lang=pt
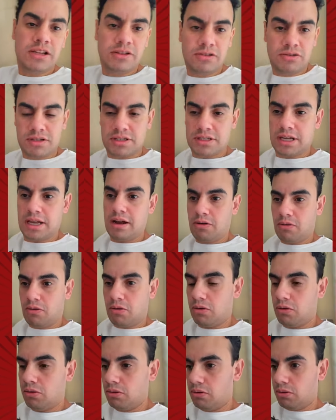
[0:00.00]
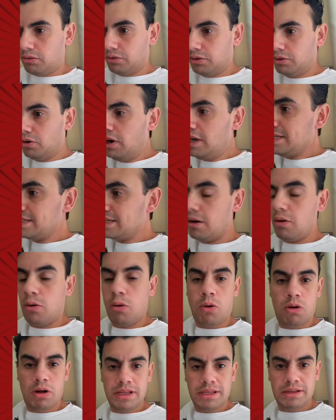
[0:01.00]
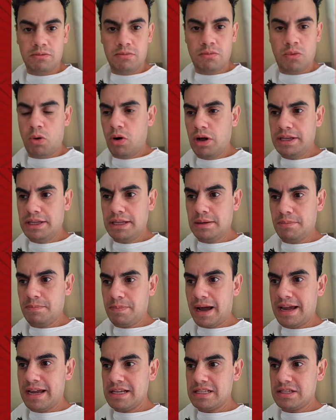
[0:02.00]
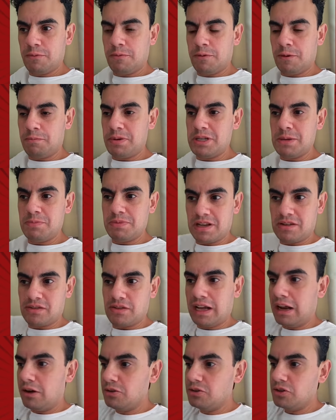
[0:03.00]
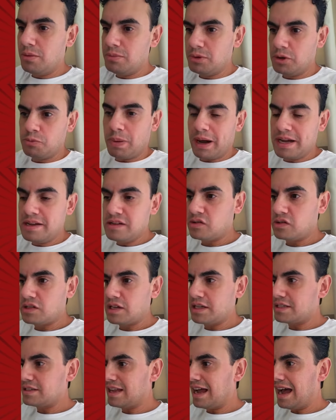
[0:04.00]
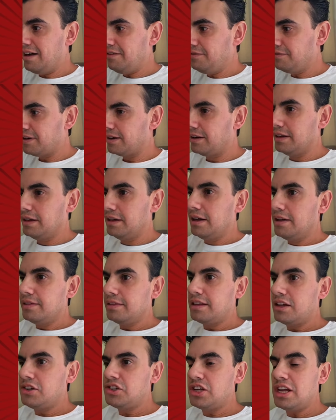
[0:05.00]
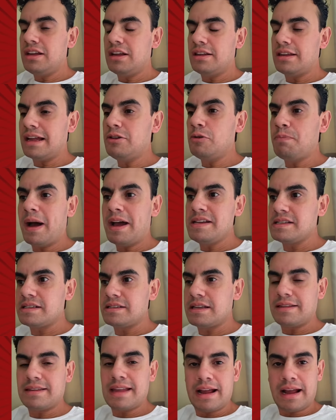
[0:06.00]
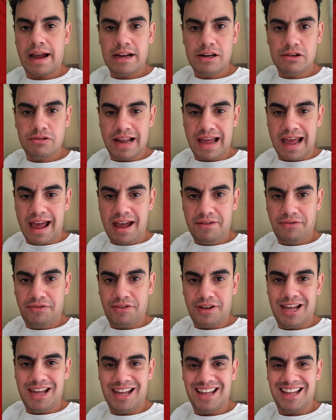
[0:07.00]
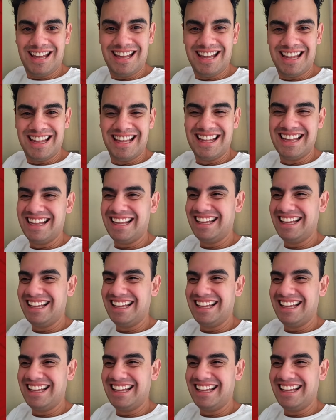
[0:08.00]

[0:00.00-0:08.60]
gente do céu. Nossa, ontem um monte de país, eu pedi pedir para vocês falar o nome do país que você estava. Tem gente que tá no país que tá até caindo neve.